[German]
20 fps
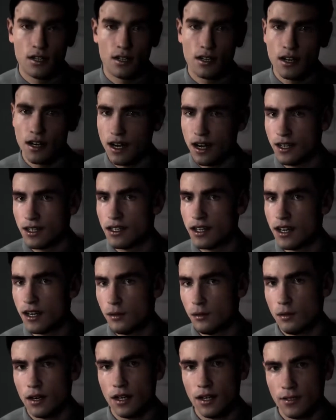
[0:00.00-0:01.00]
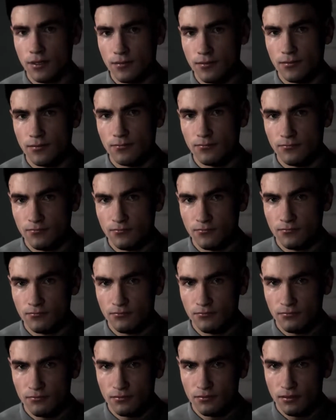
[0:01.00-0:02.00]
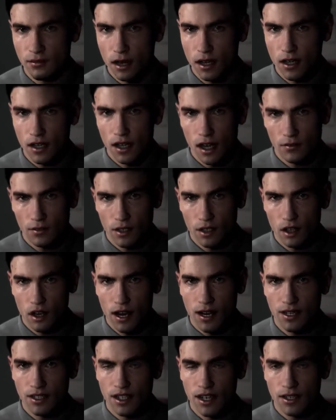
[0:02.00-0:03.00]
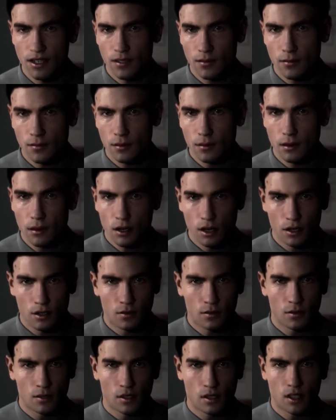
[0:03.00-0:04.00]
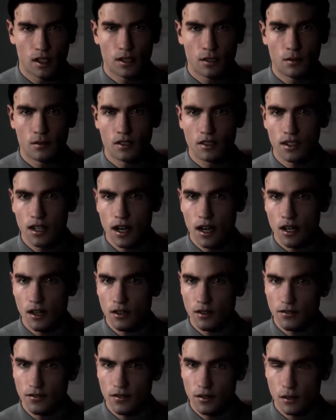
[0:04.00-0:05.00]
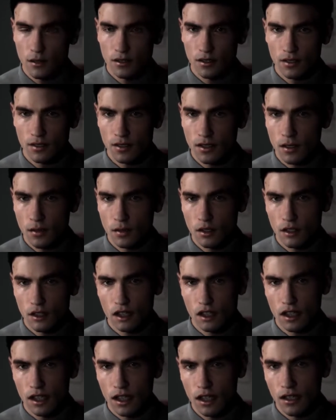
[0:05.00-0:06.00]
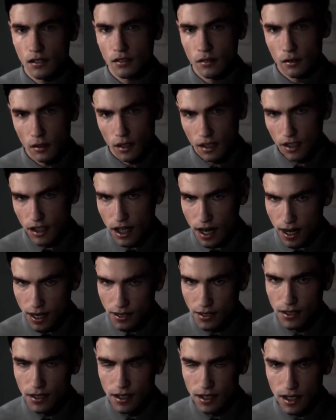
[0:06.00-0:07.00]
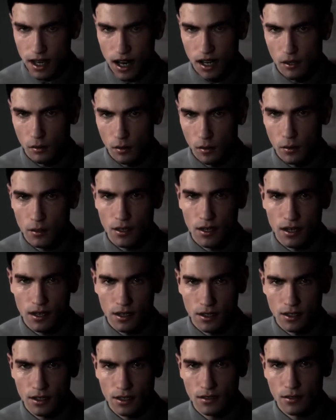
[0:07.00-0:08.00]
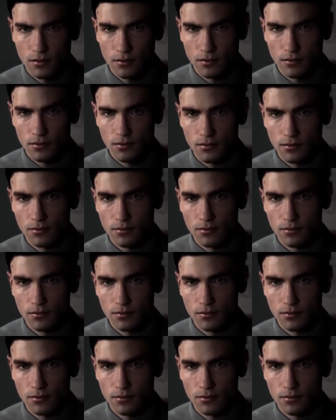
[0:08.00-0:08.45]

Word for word: Also ja, Mani hat ihre Spuren sehr gut verwischt. Sie war Polizistin, also kannte sie unsere Denkweise sehr genau.